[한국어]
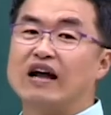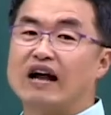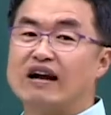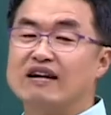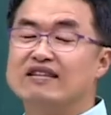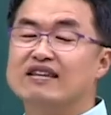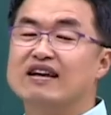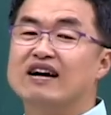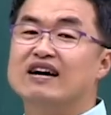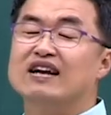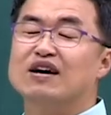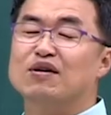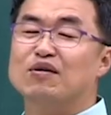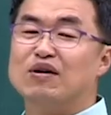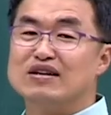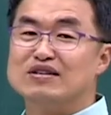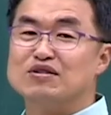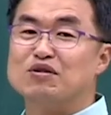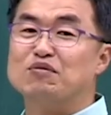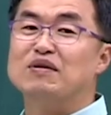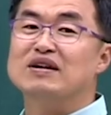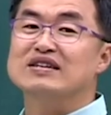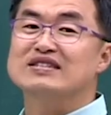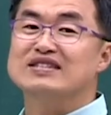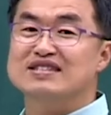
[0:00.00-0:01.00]
당나라와
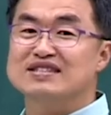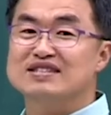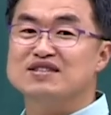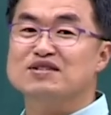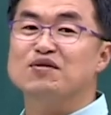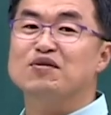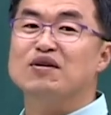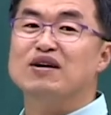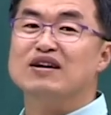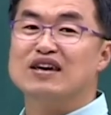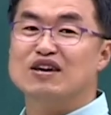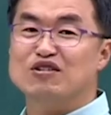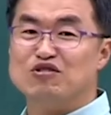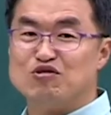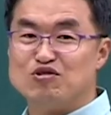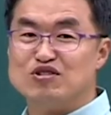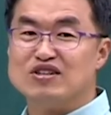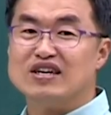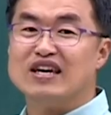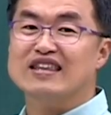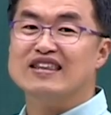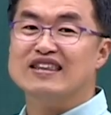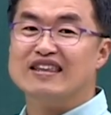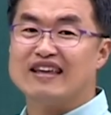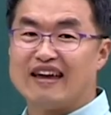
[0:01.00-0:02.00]
정말 친성 관계
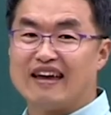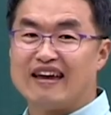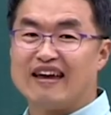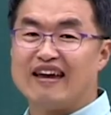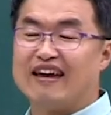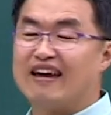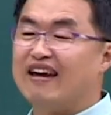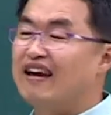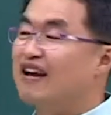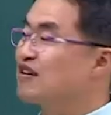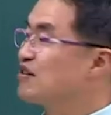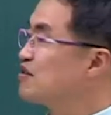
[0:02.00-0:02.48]
유지했네.